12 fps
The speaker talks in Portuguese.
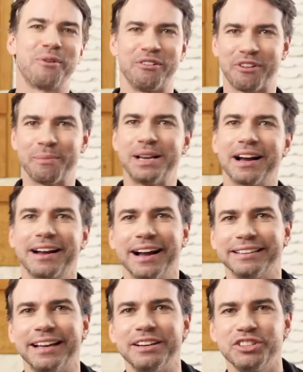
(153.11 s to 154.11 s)
Com a família
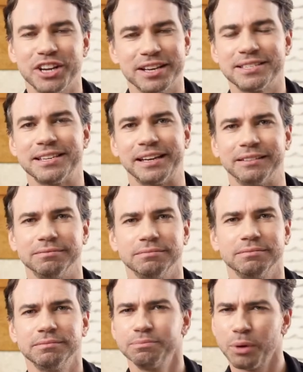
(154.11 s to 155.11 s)
K da LG é assim,
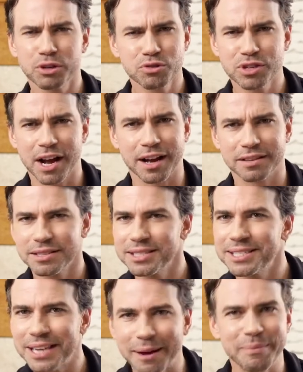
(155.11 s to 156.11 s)
pode usar
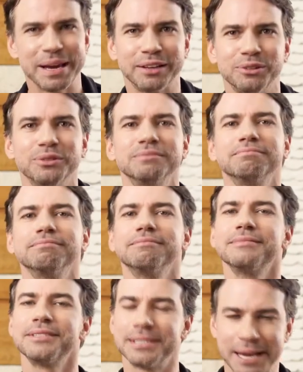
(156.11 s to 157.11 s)
sem medo,
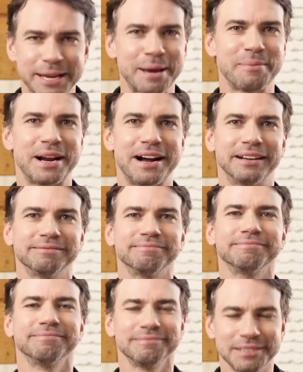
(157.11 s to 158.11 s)
sem quebrar
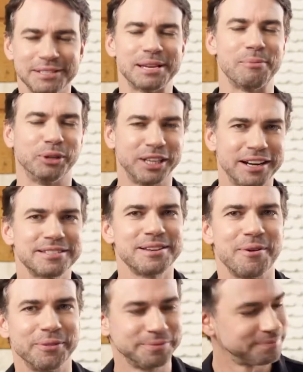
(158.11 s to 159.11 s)
e sem
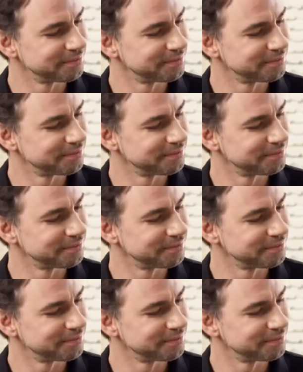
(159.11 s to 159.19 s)
moderação.